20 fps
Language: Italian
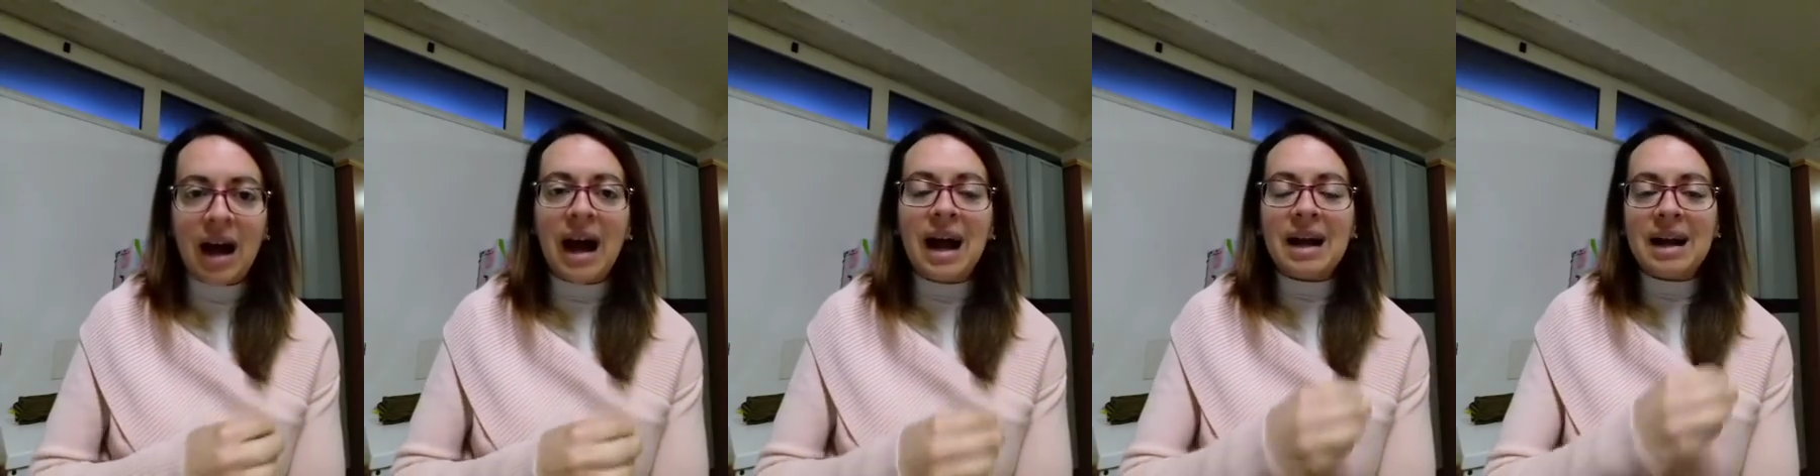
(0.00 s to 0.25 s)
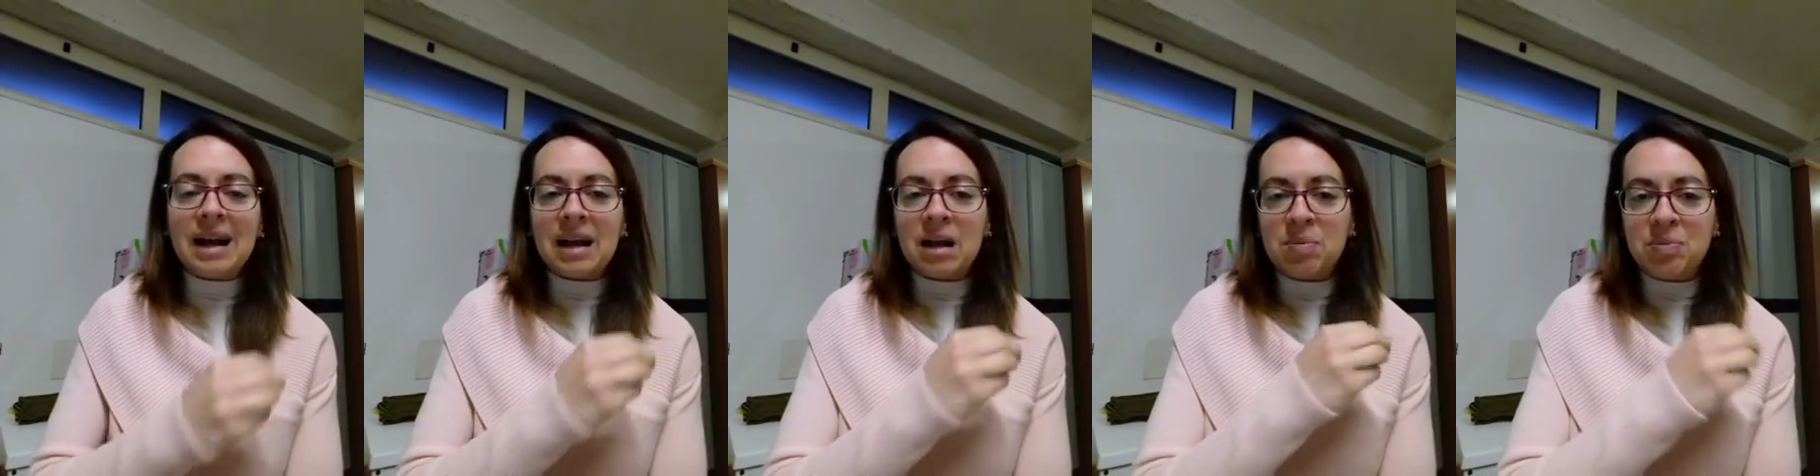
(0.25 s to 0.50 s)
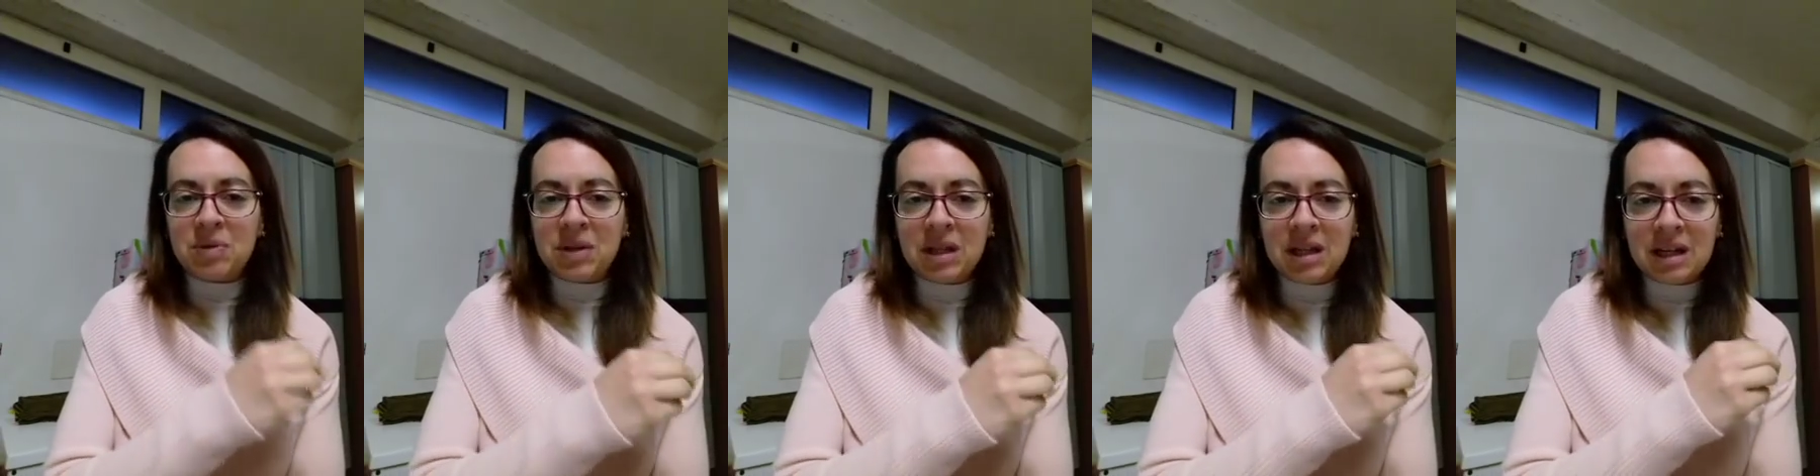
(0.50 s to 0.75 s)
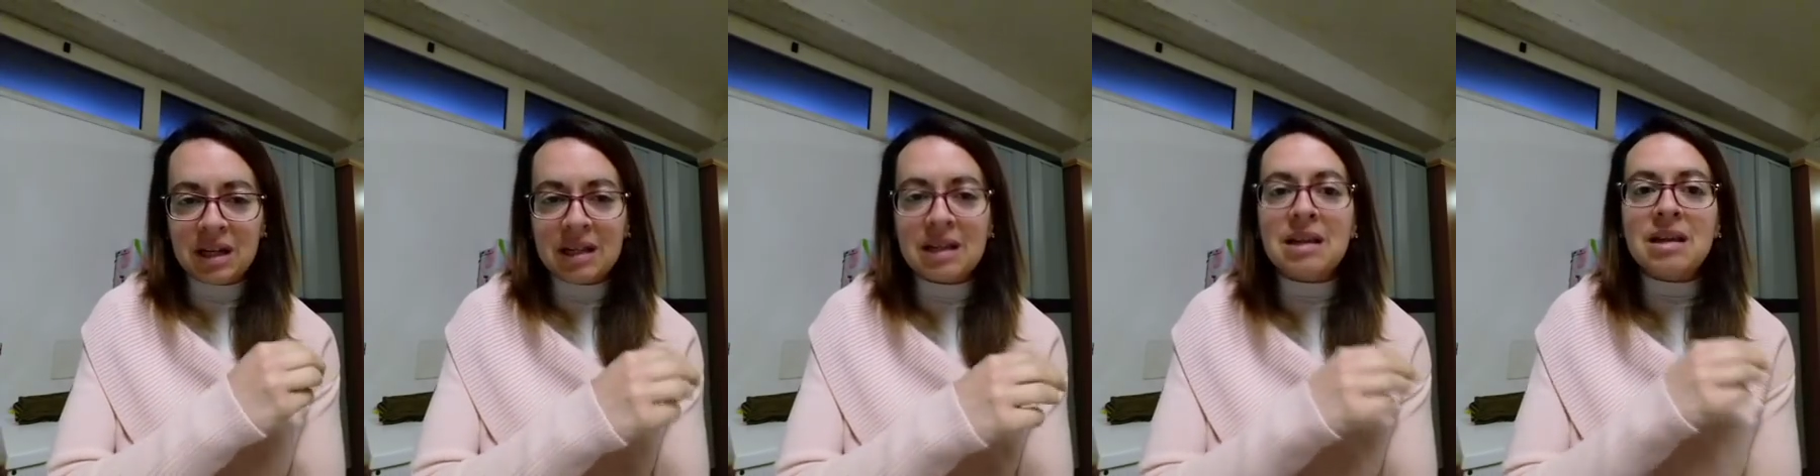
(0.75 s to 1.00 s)
a
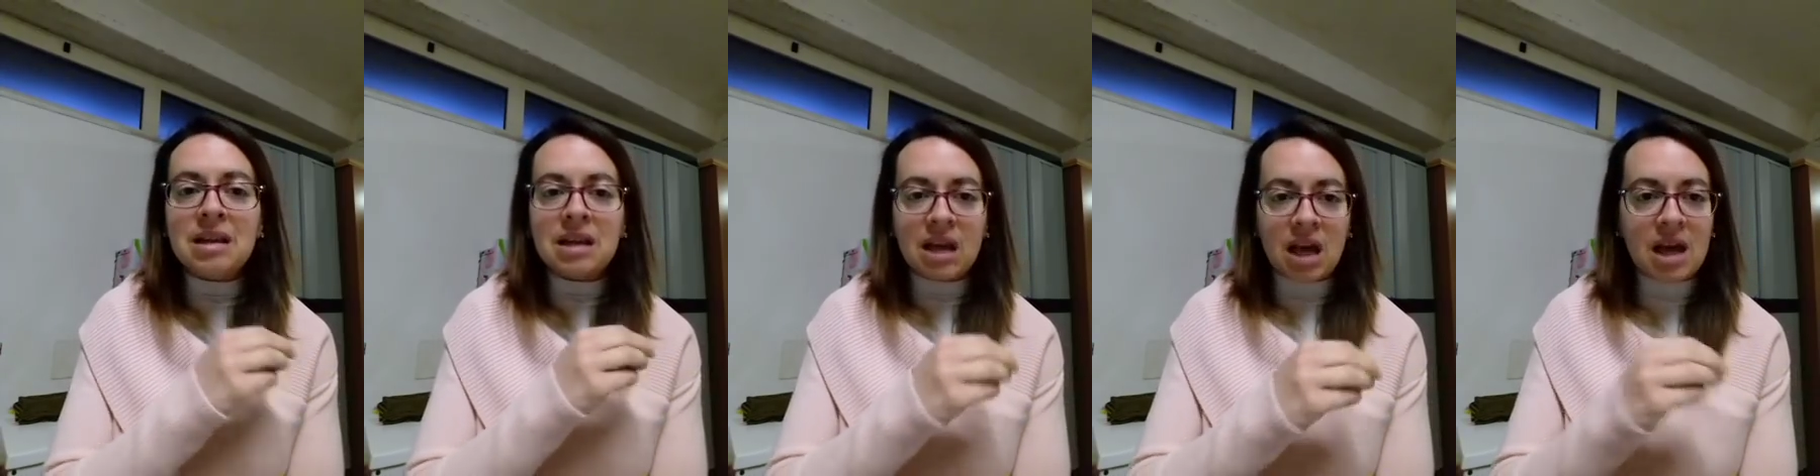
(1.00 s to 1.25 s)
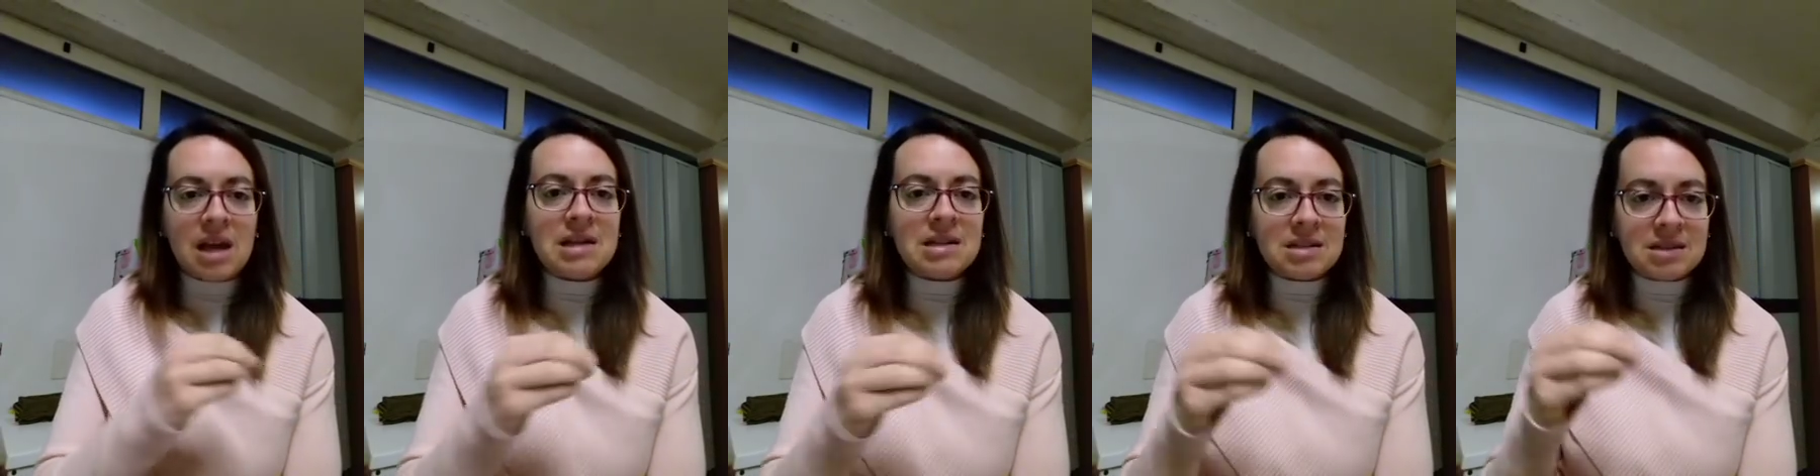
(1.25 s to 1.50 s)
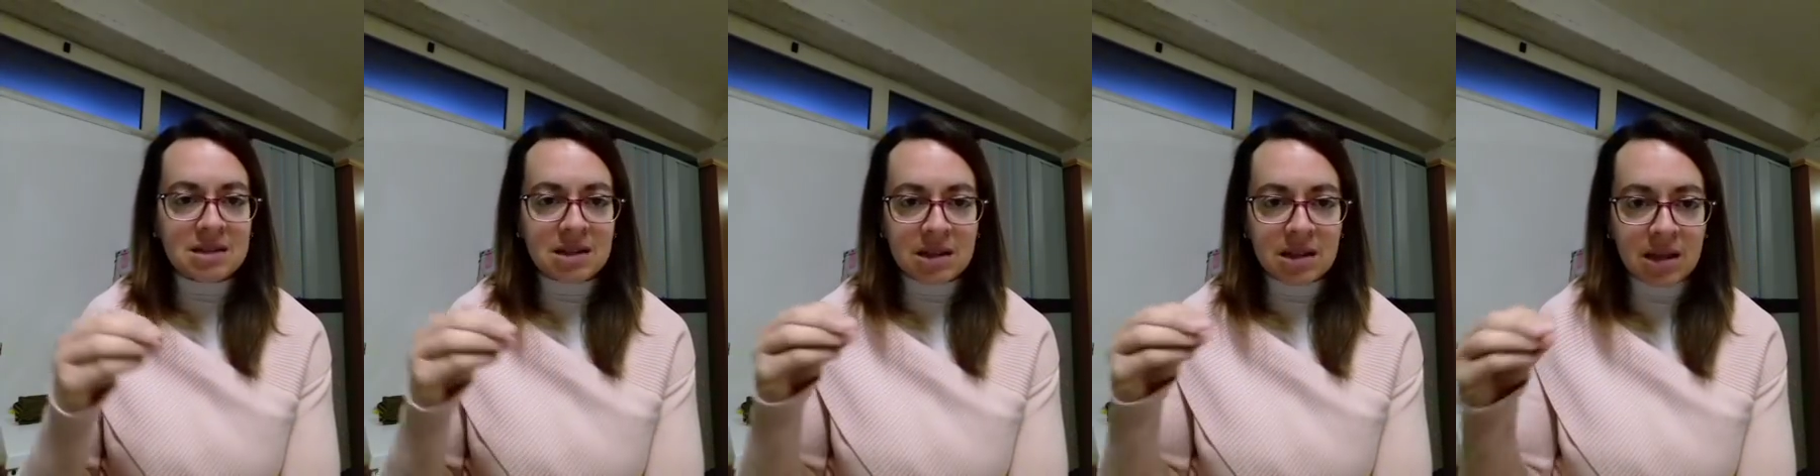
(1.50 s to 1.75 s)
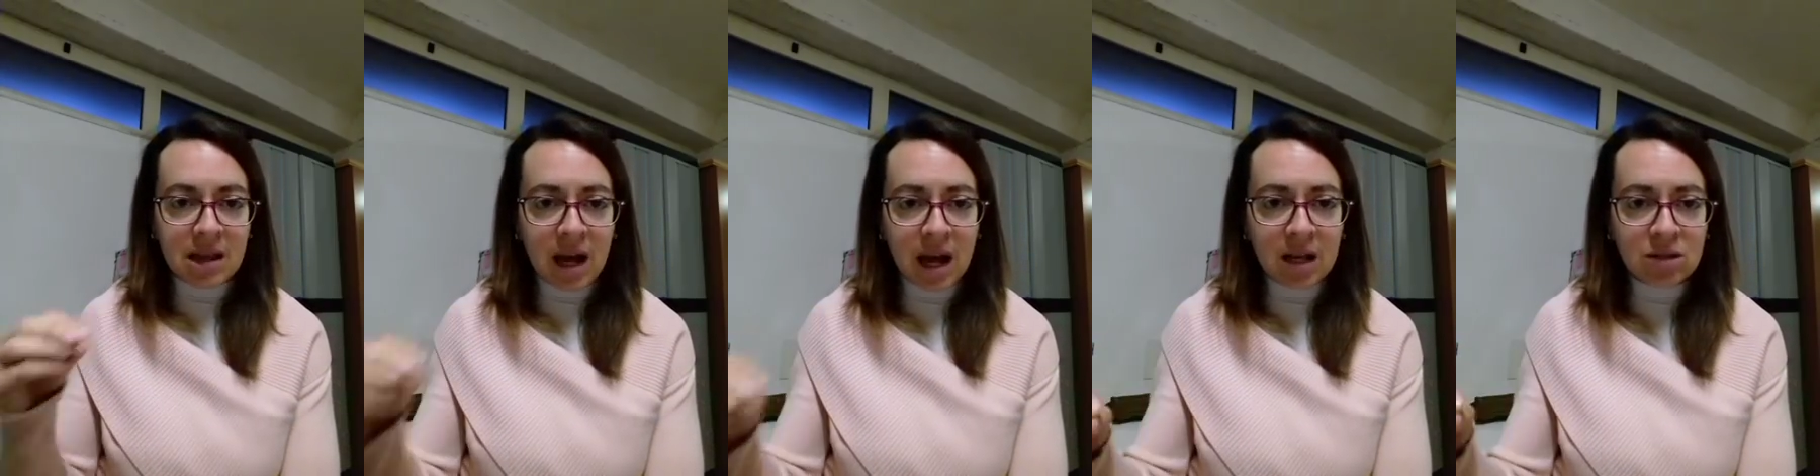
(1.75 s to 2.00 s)
capire chi è il
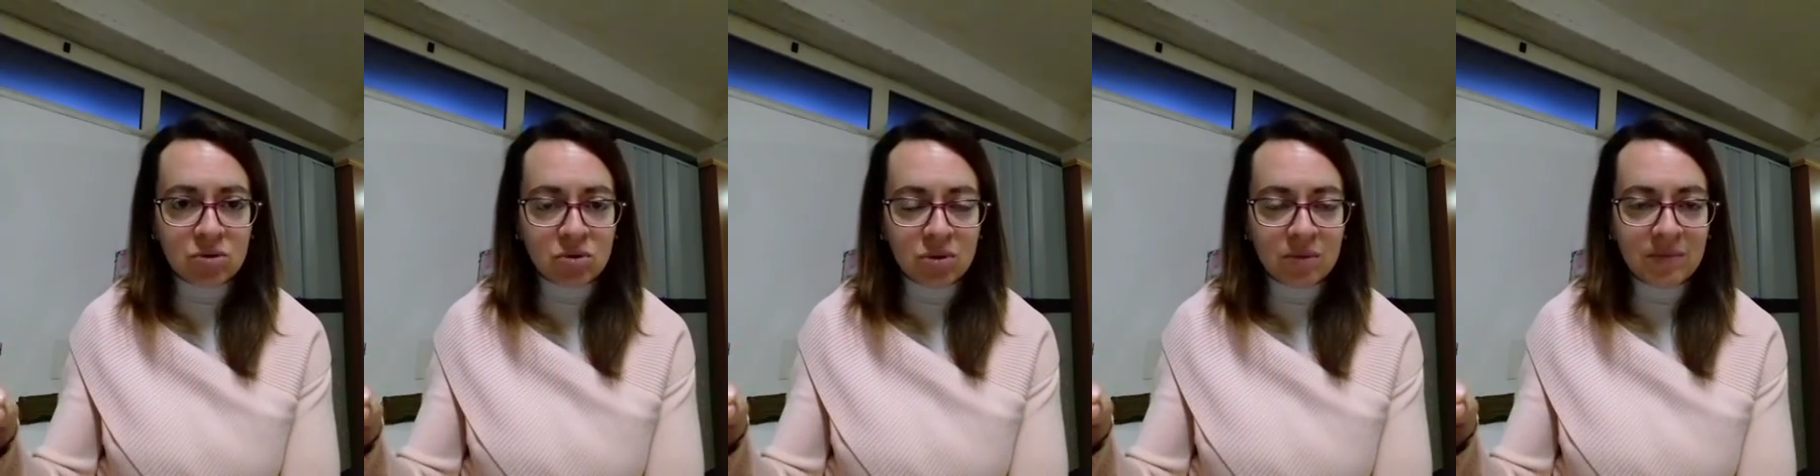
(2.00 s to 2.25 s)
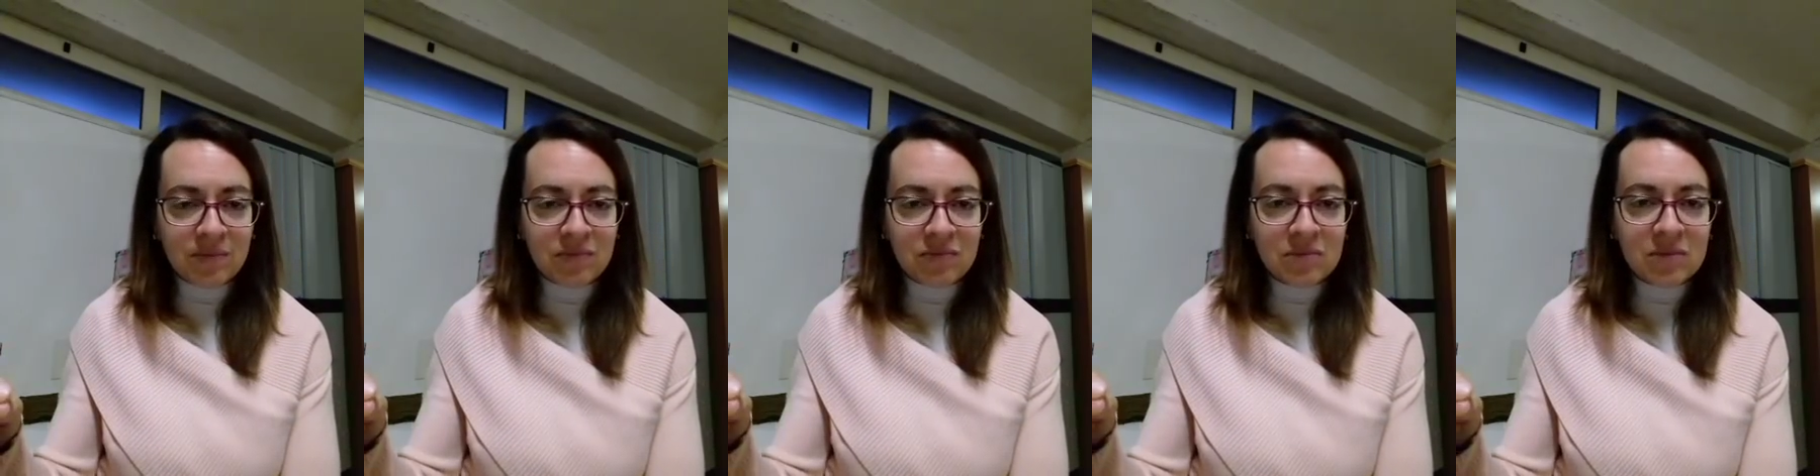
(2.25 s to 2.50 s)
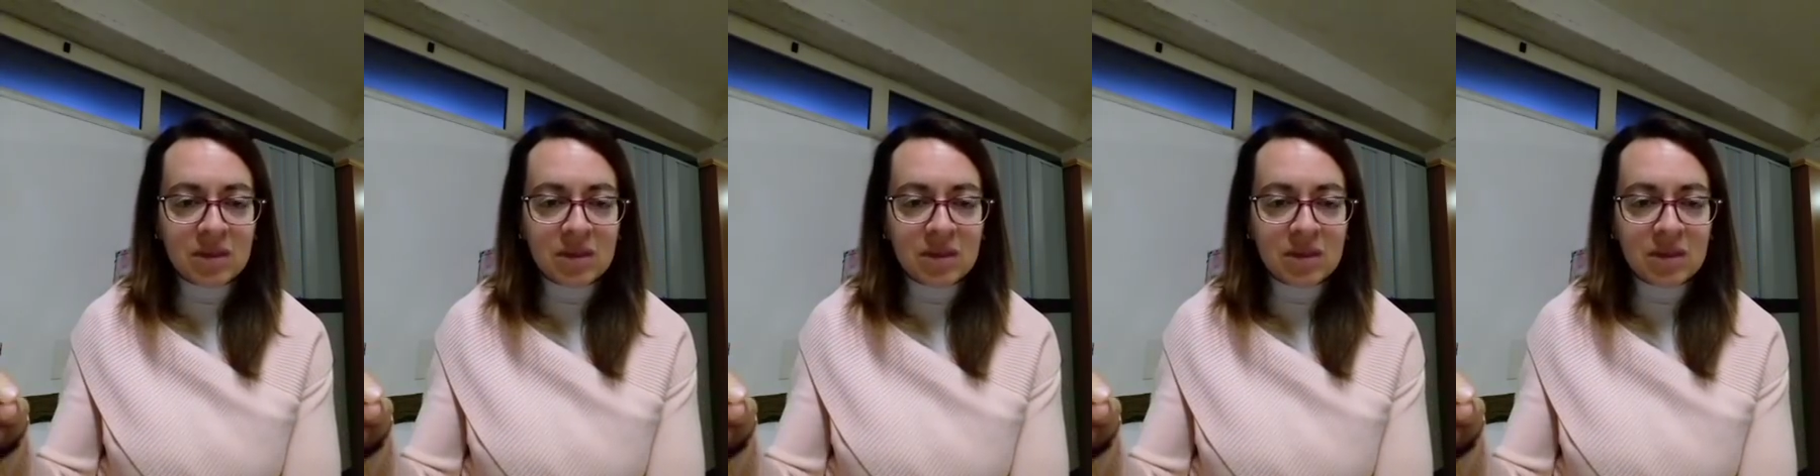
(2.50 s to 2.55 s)
segnato?